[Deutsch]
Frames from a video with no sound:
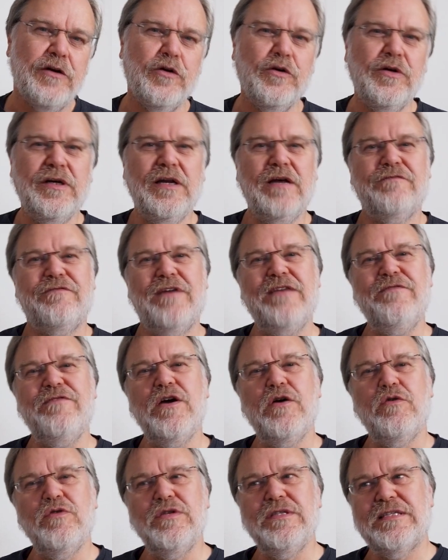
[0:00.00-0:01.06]
Nun, wenn
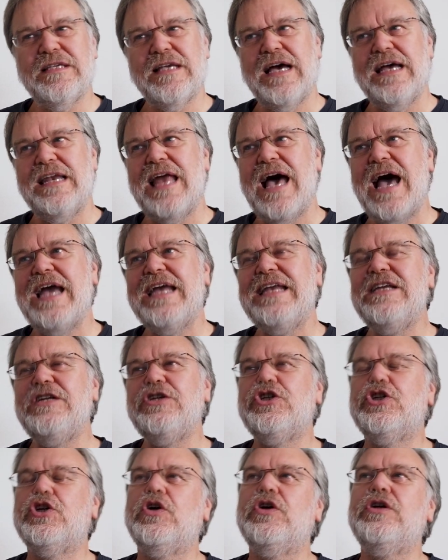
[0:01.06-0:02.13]
wir uns
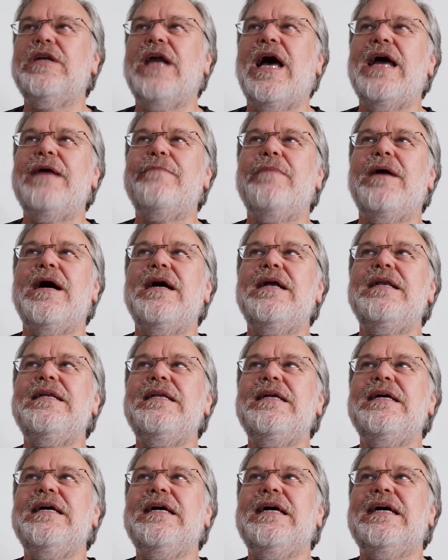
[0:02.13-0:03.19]
alleine schon
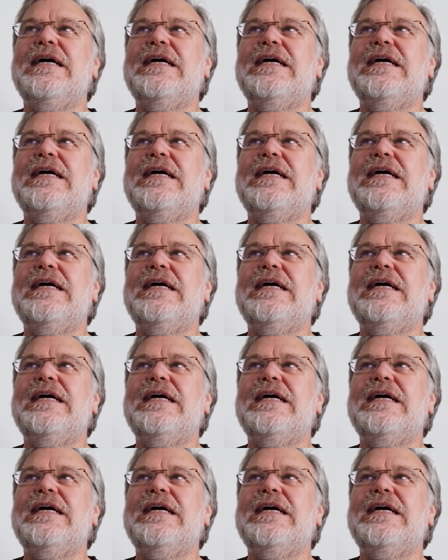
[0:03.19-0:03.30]
einmal